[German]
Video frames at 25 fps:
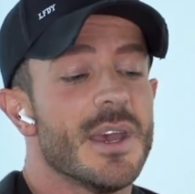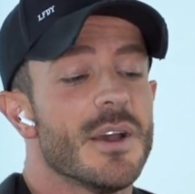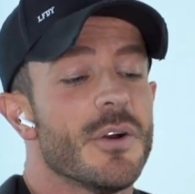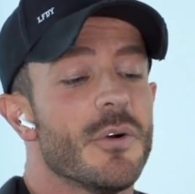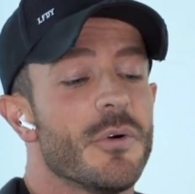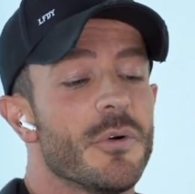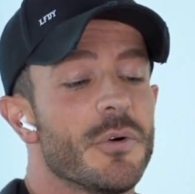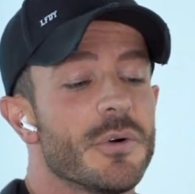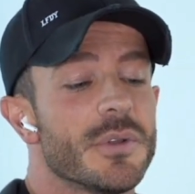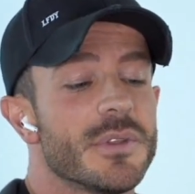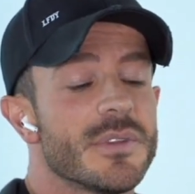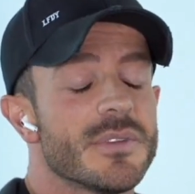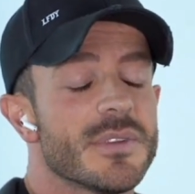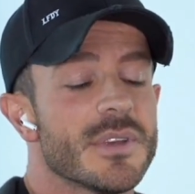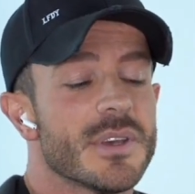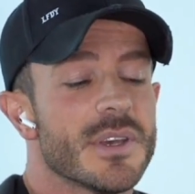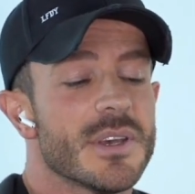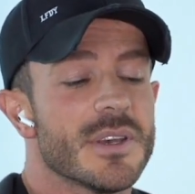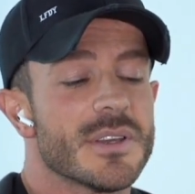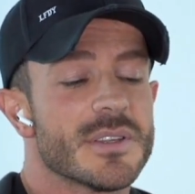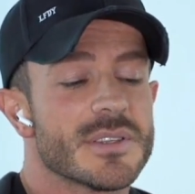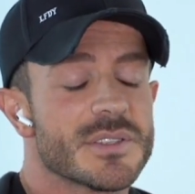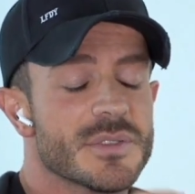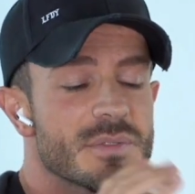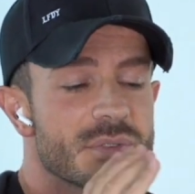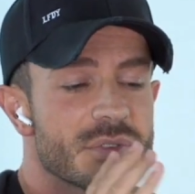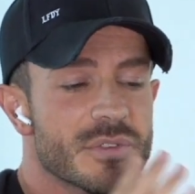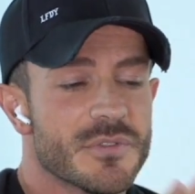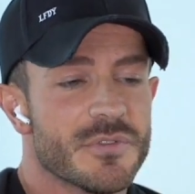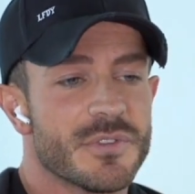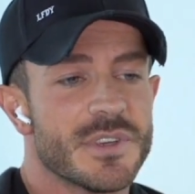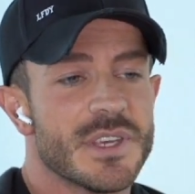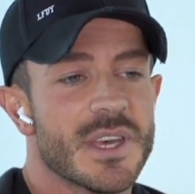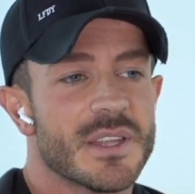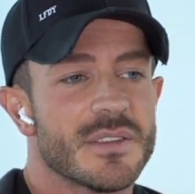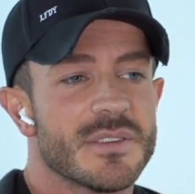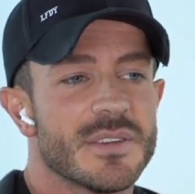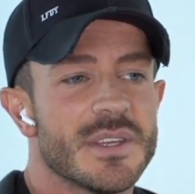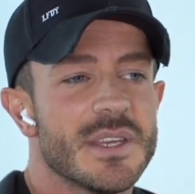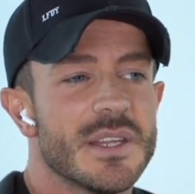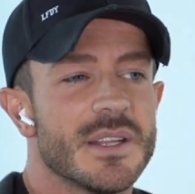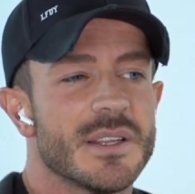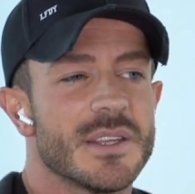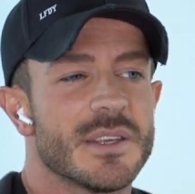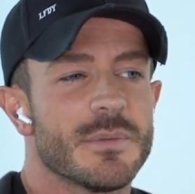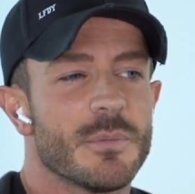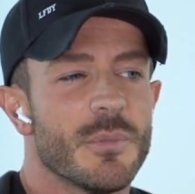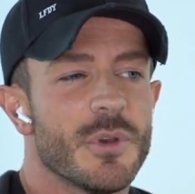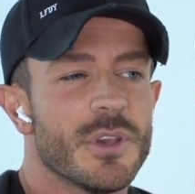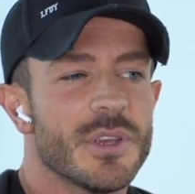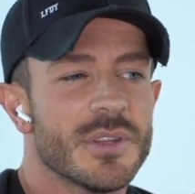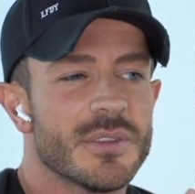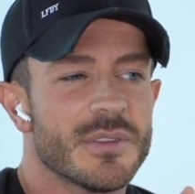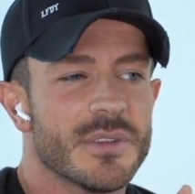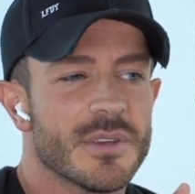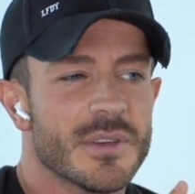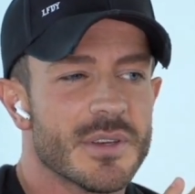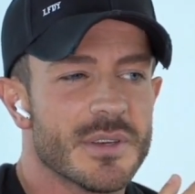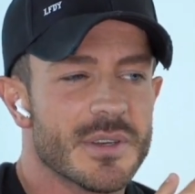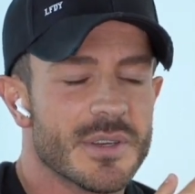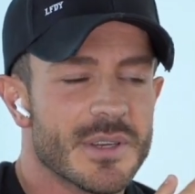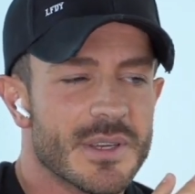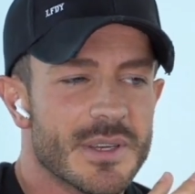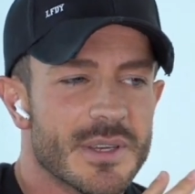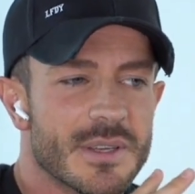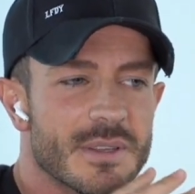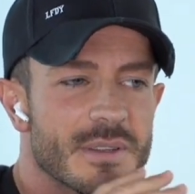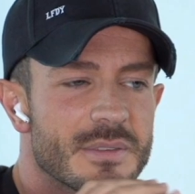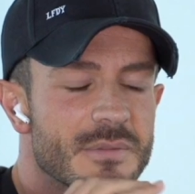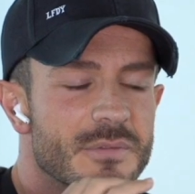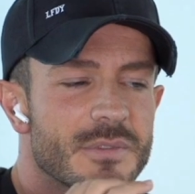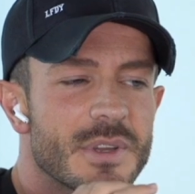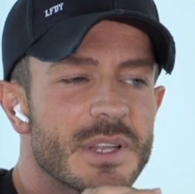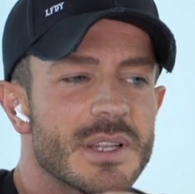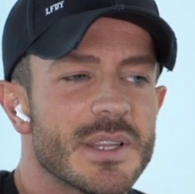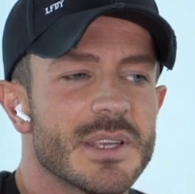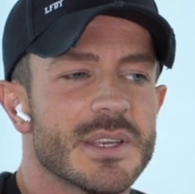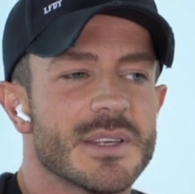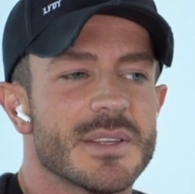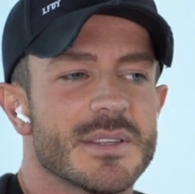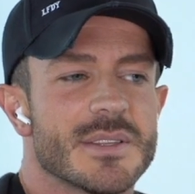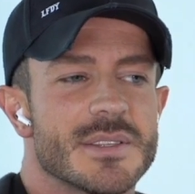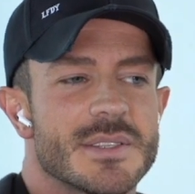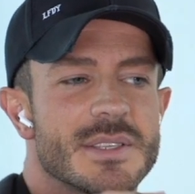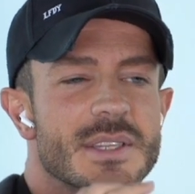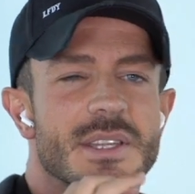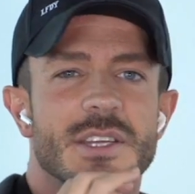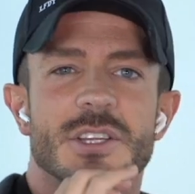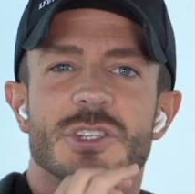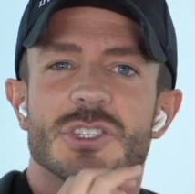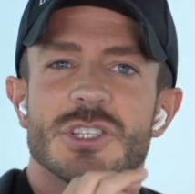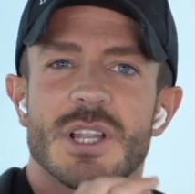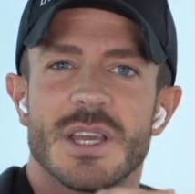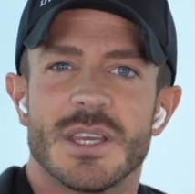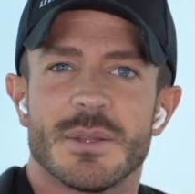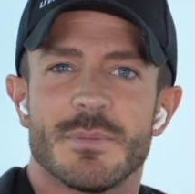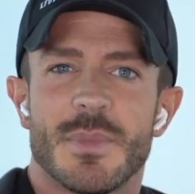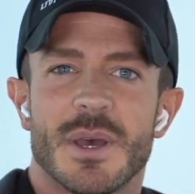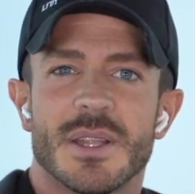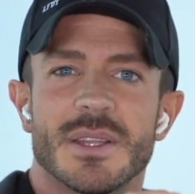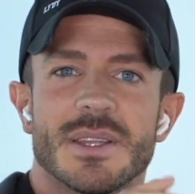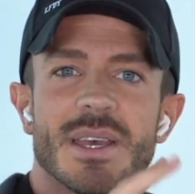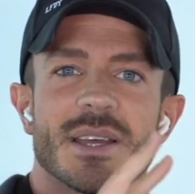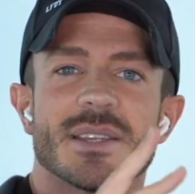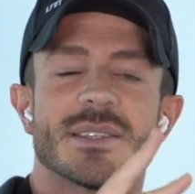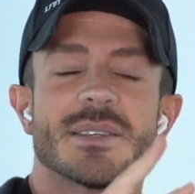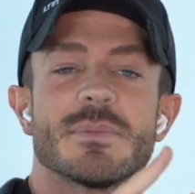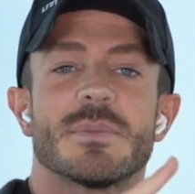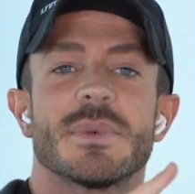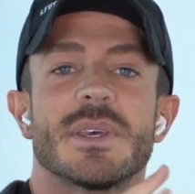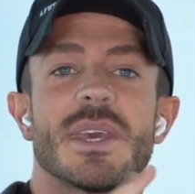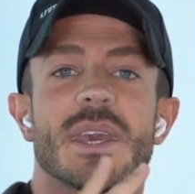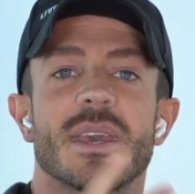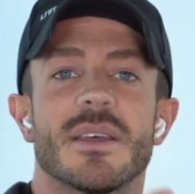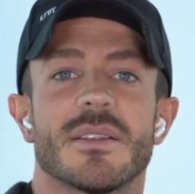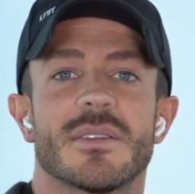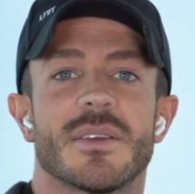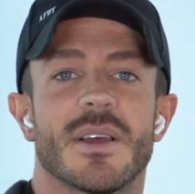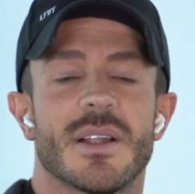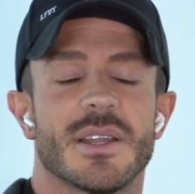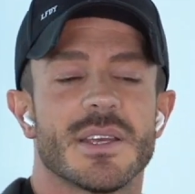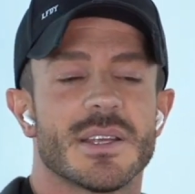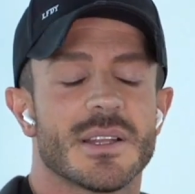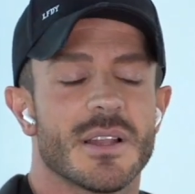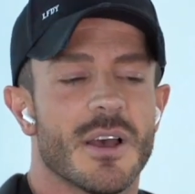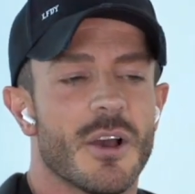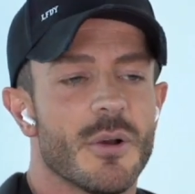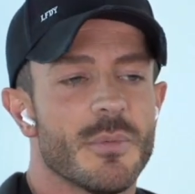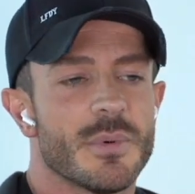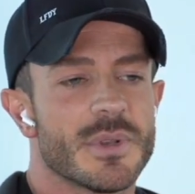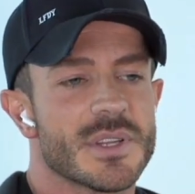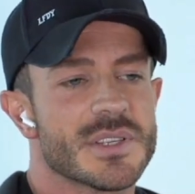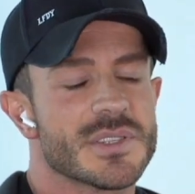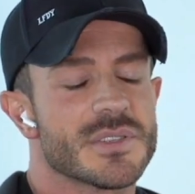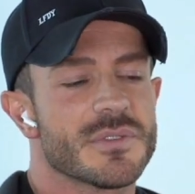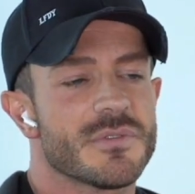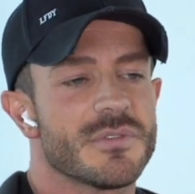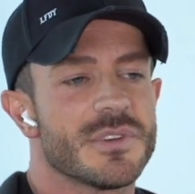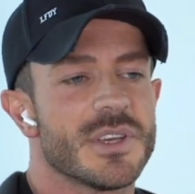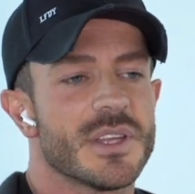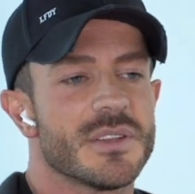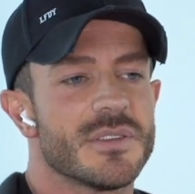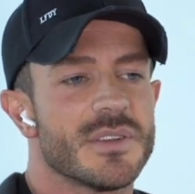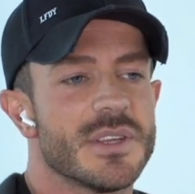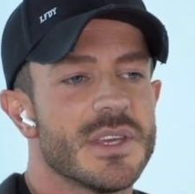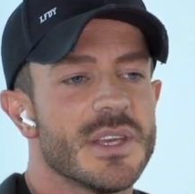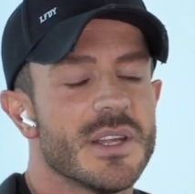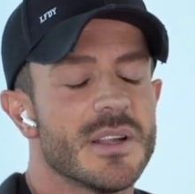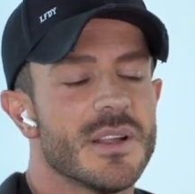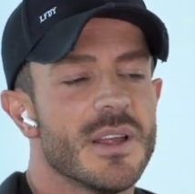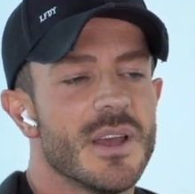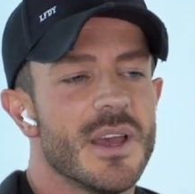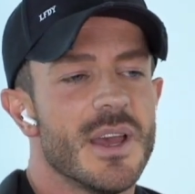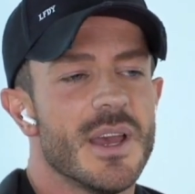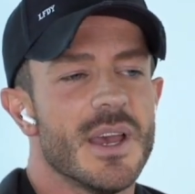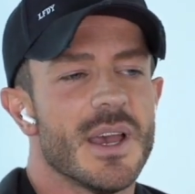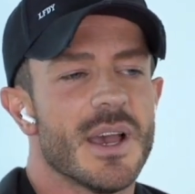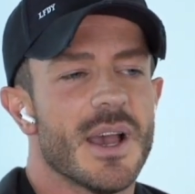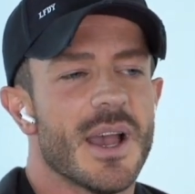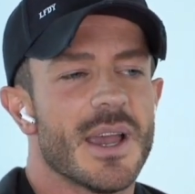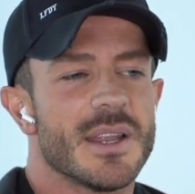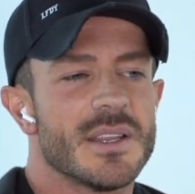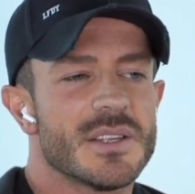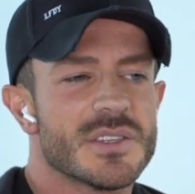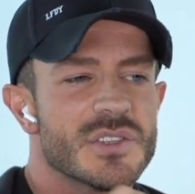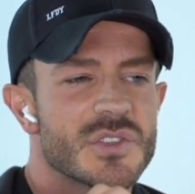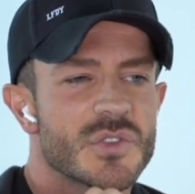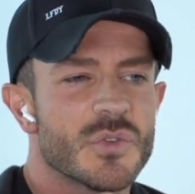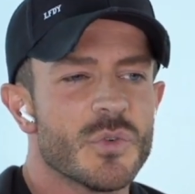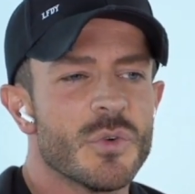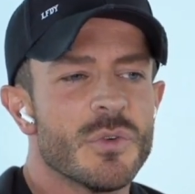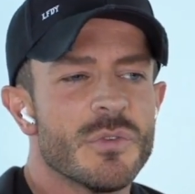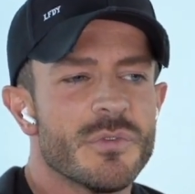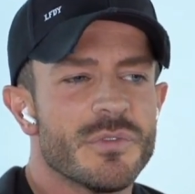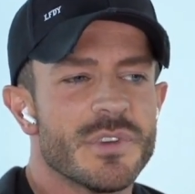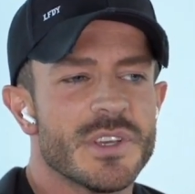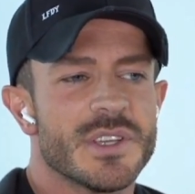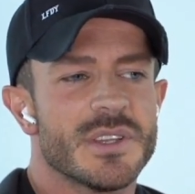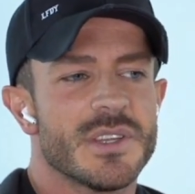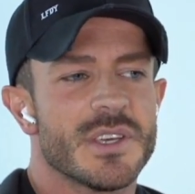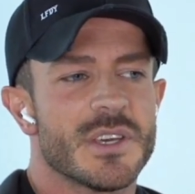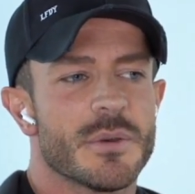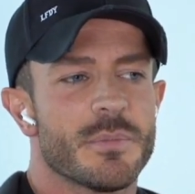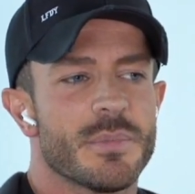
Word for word: Und äh, zu Sophia Thiel. Ich möchte wirklich sie nicht schlecht machen, ganz im Gegenteil. Ich glaube, dass Sophia Thiel eine so wichtige